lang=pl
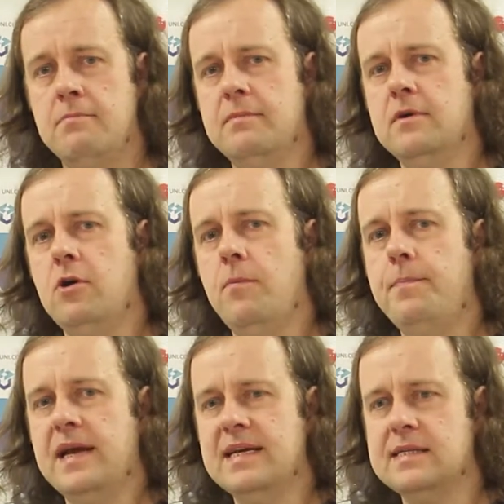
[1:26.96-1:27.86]
Mamy
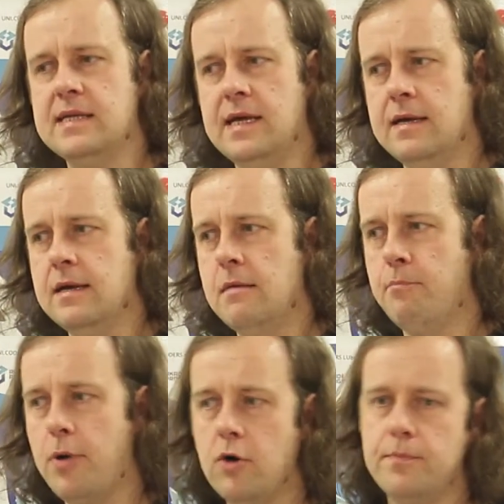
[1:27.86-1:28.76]
operację
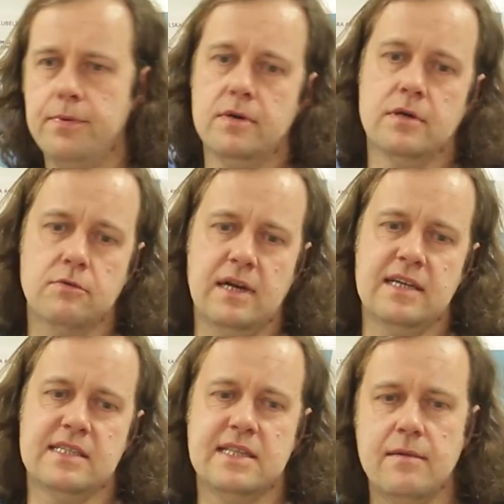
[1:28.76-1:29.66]
pop, która
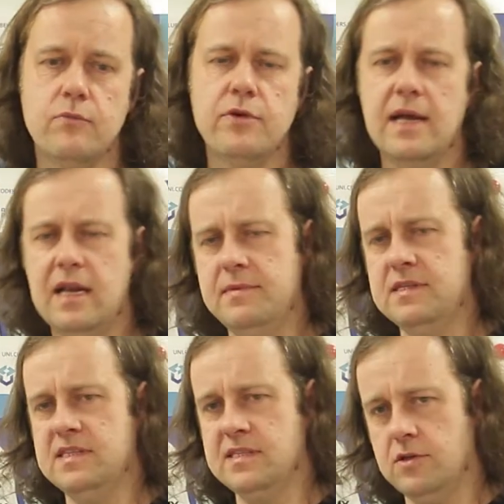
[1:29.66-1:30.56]
zdejmuje
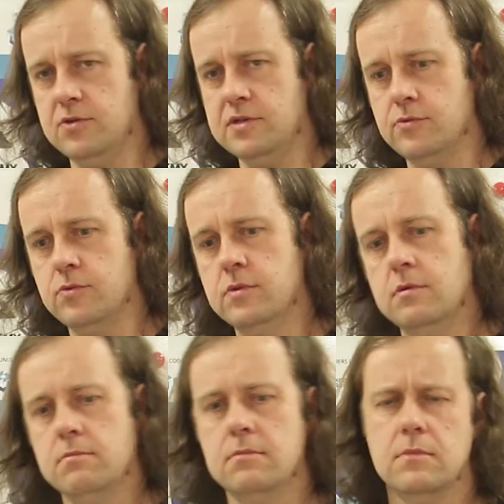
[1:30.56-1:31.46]
element ze stosu,
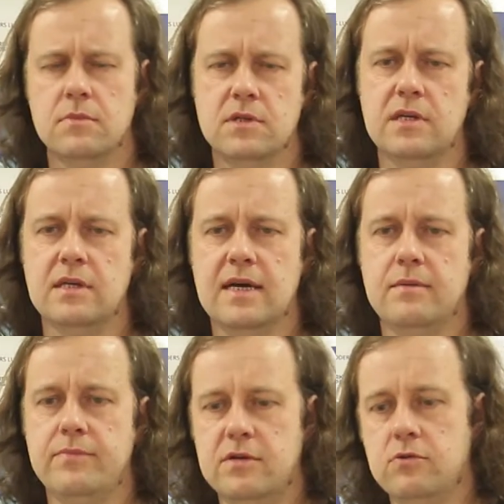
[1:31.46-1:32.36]
czyli
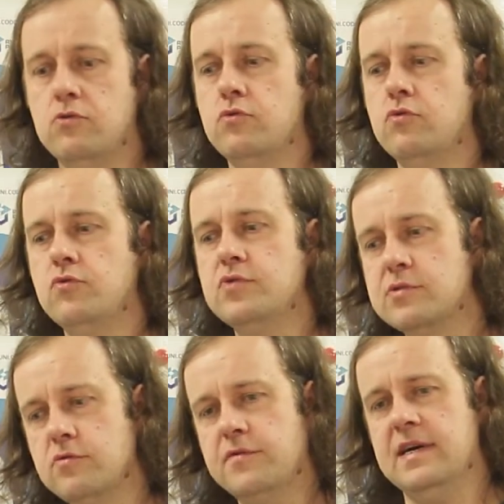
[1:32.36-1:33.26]
jakby
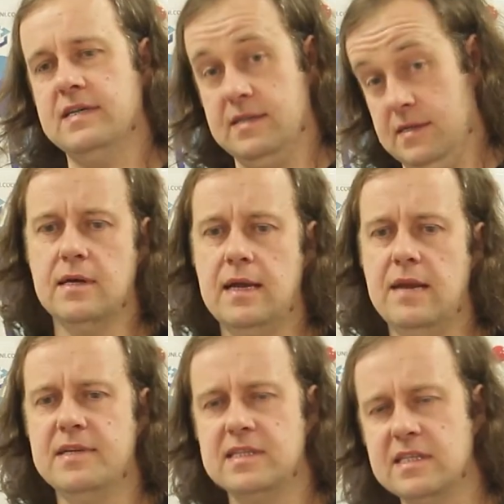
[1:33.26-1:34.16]
usuwa
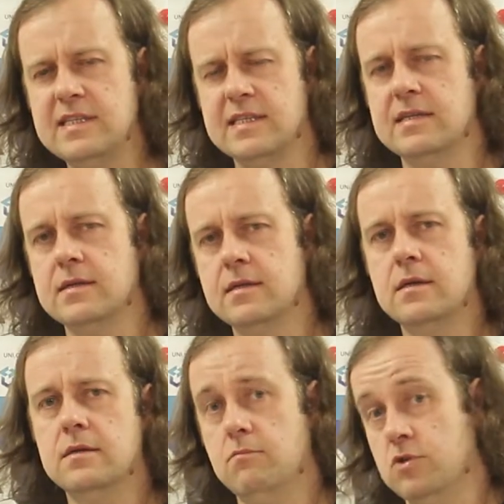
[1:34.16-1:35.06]
element z listy.
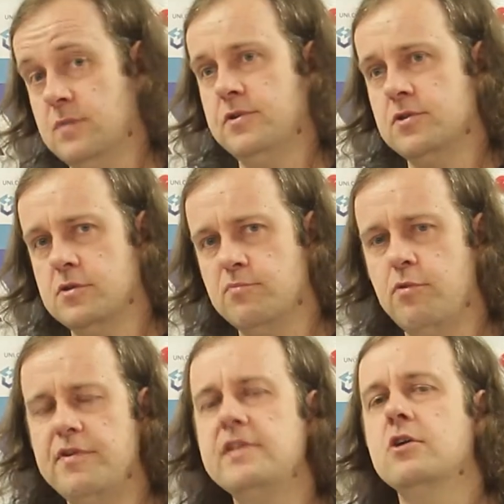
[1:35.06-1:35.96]
możemy powiedzieć, że to jest
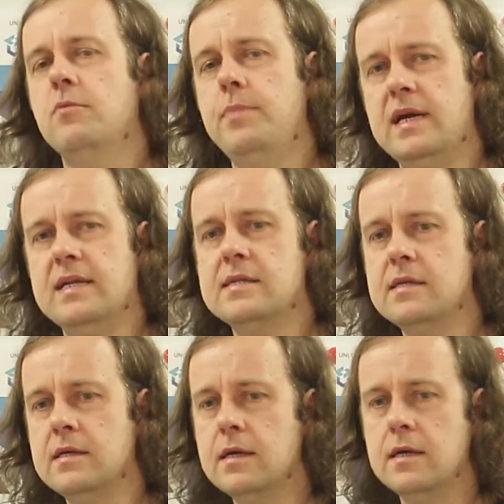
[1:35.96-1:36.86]
odpowiednik
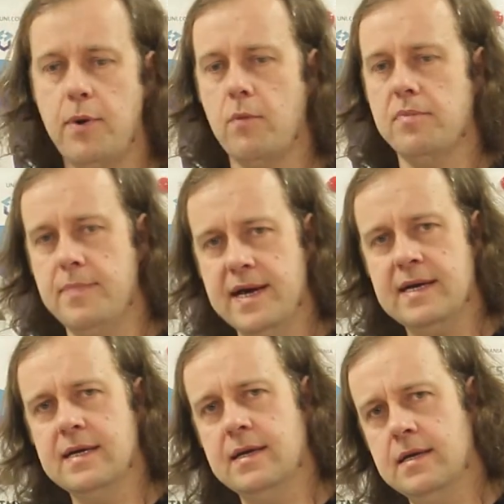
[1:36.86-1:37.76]
operacji
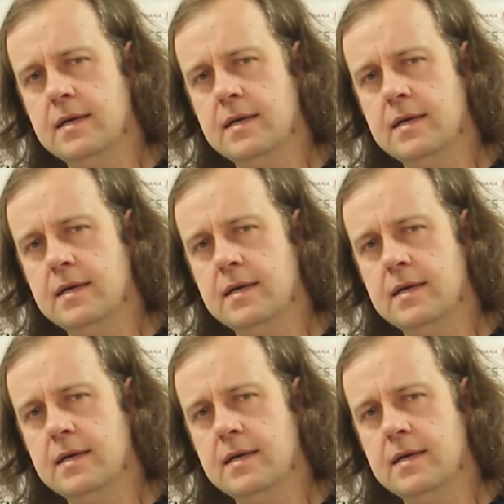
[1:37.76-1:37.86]
popback.